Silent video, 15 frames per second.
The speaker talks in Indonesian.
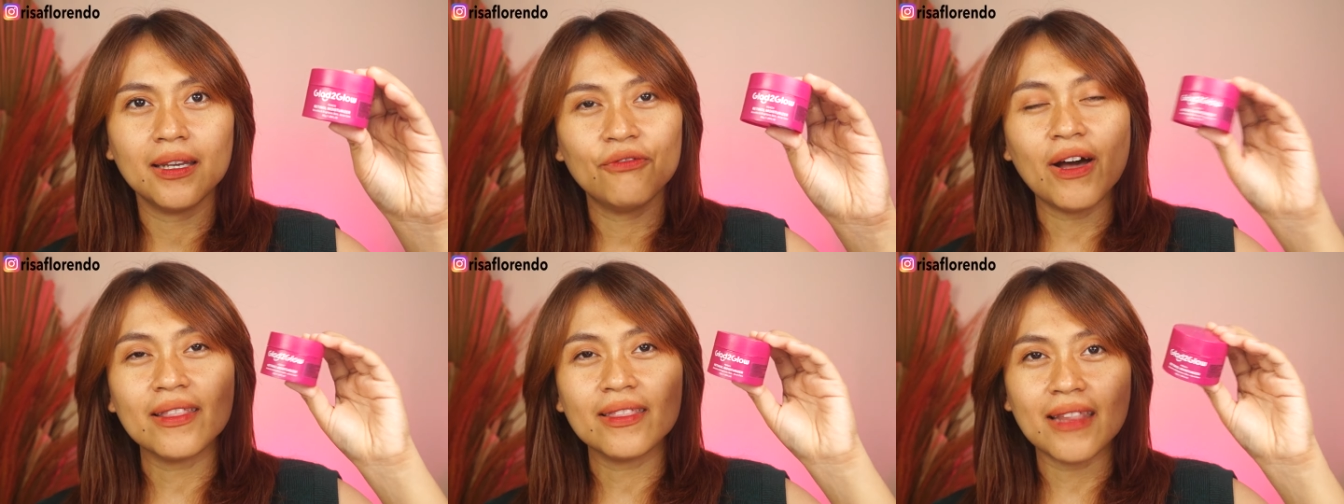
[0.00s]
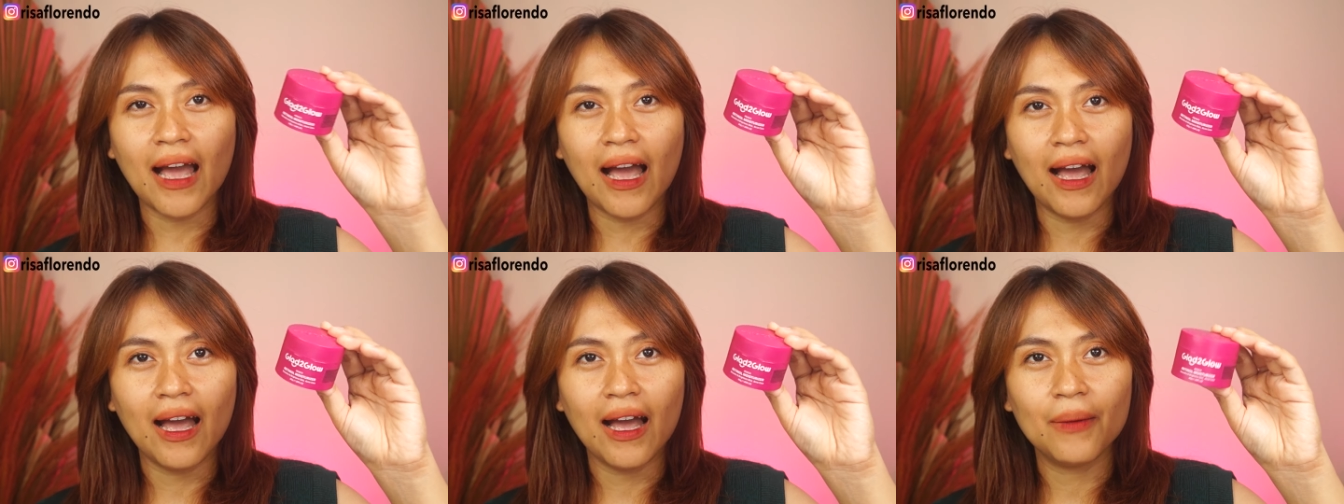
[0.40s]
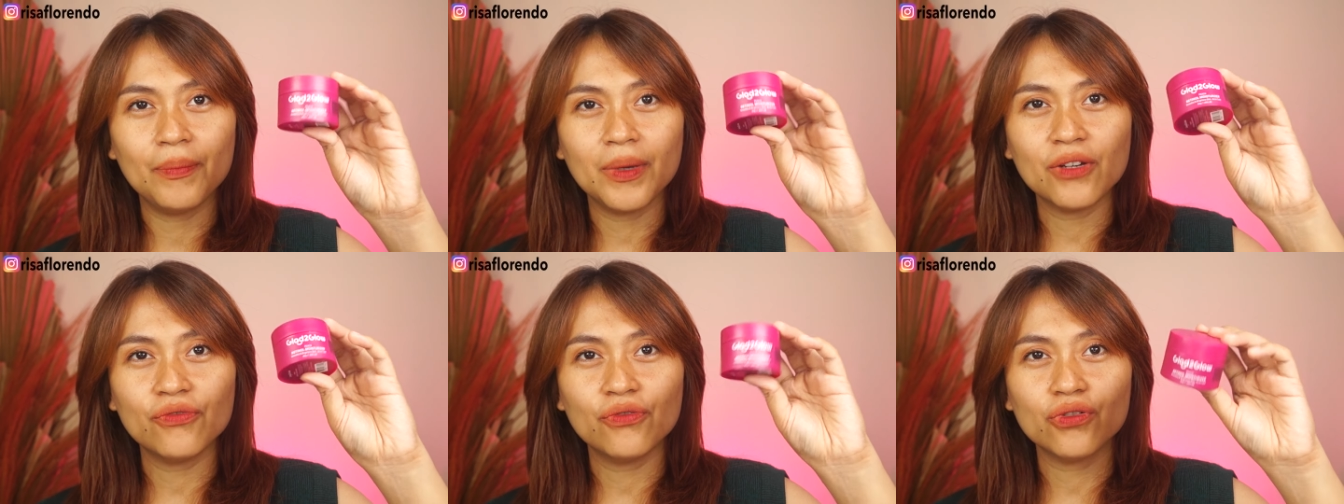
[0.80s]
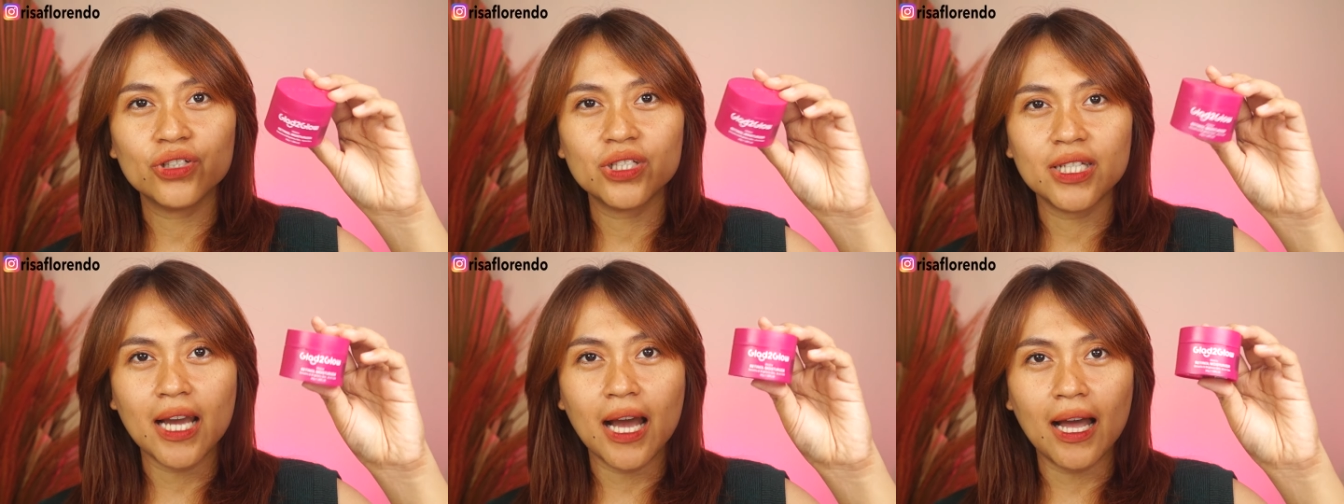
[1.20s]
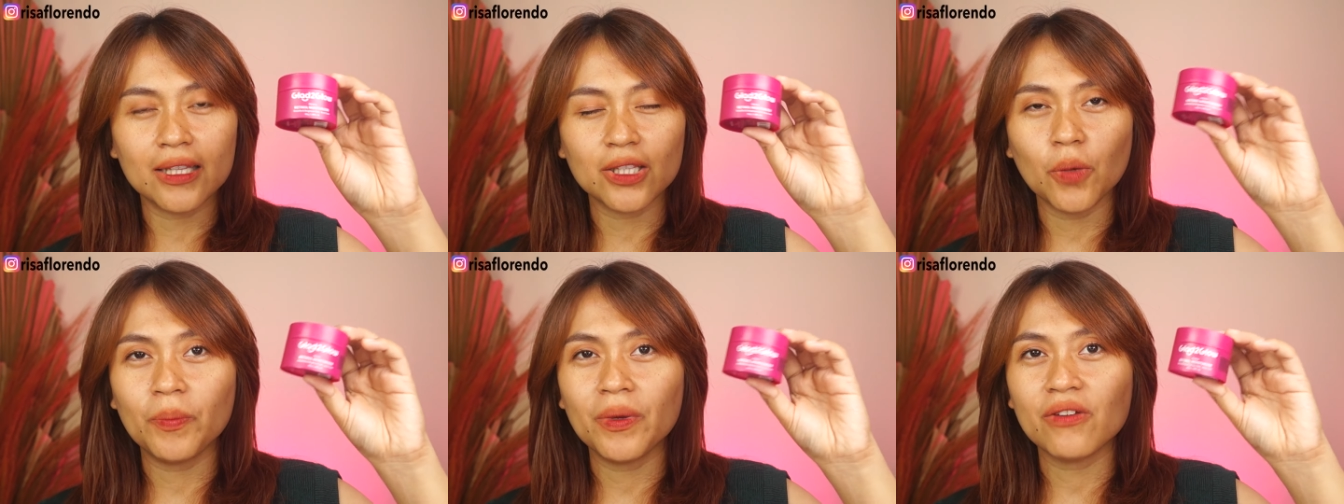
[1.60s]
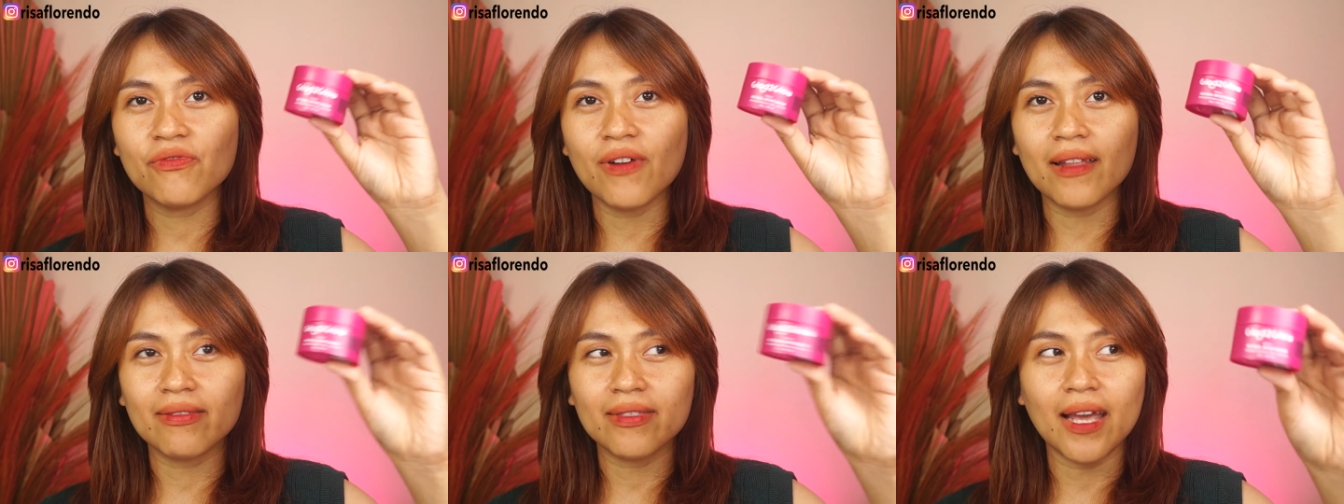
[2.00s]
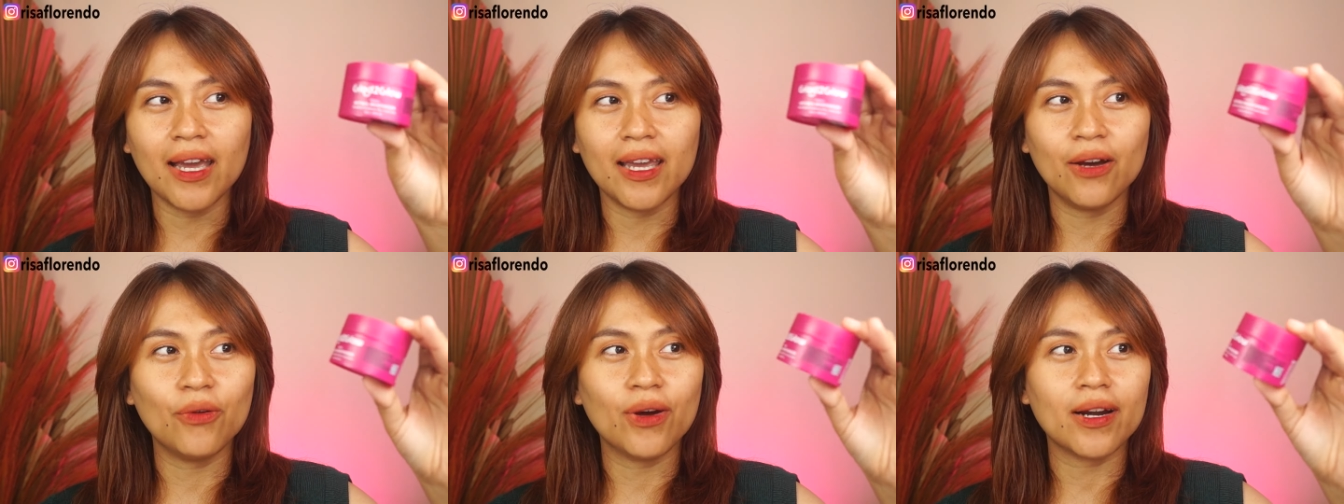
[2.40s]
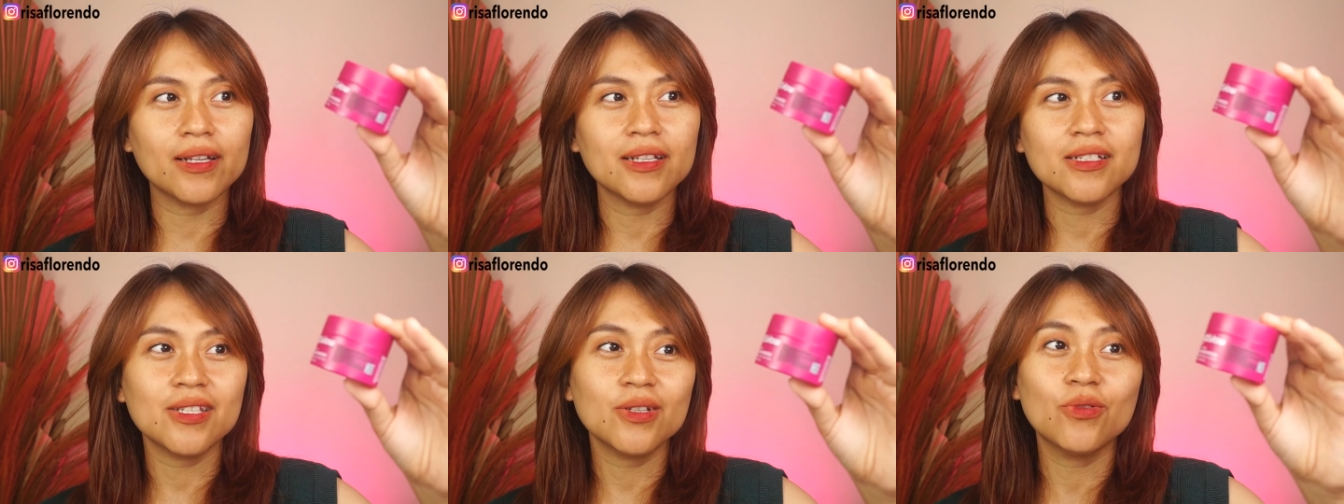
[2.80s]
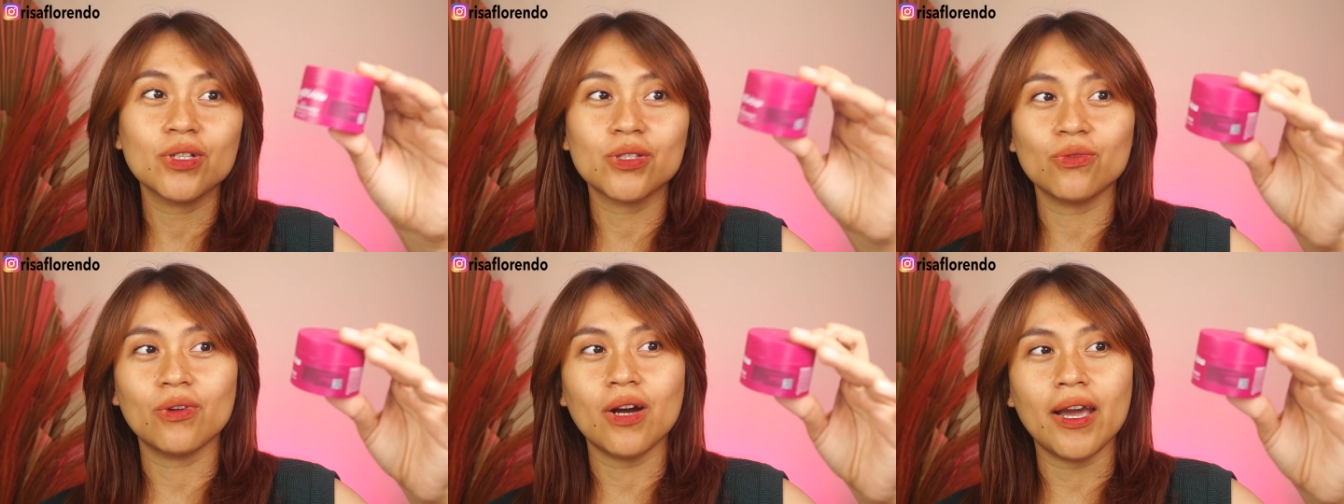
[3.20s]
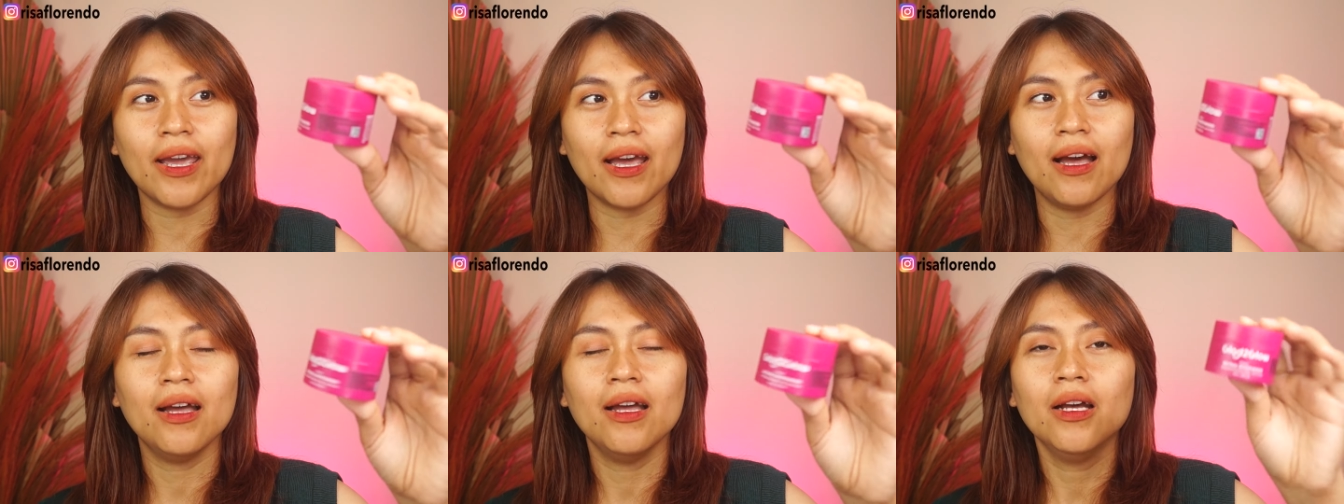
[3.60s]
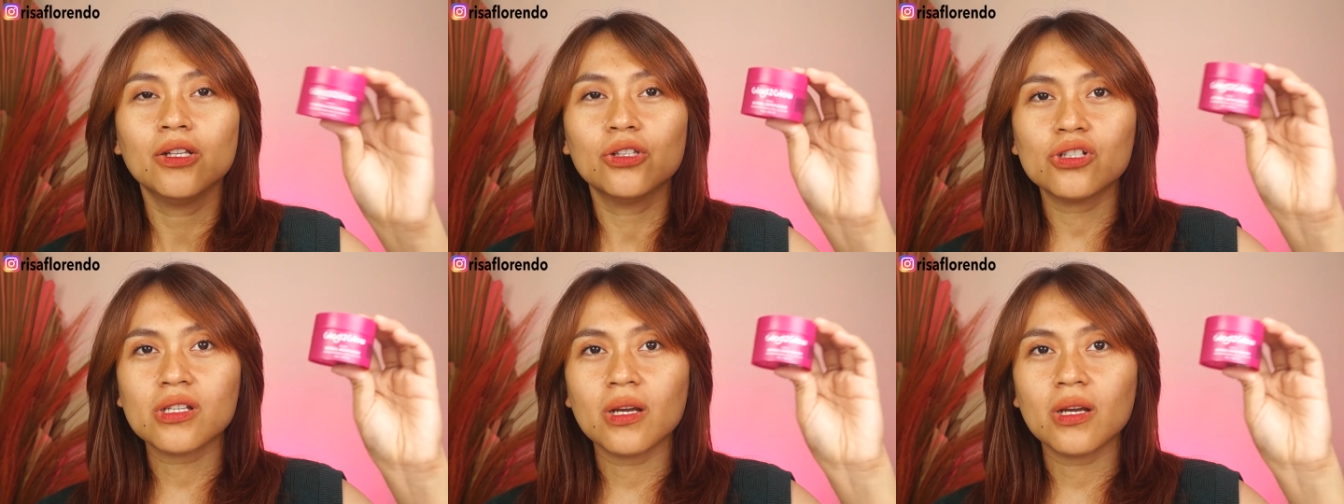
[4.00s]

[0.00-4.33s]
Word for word: Fanta pink fuchsia atau pink fanta ya warnanya sih gue suka ya terus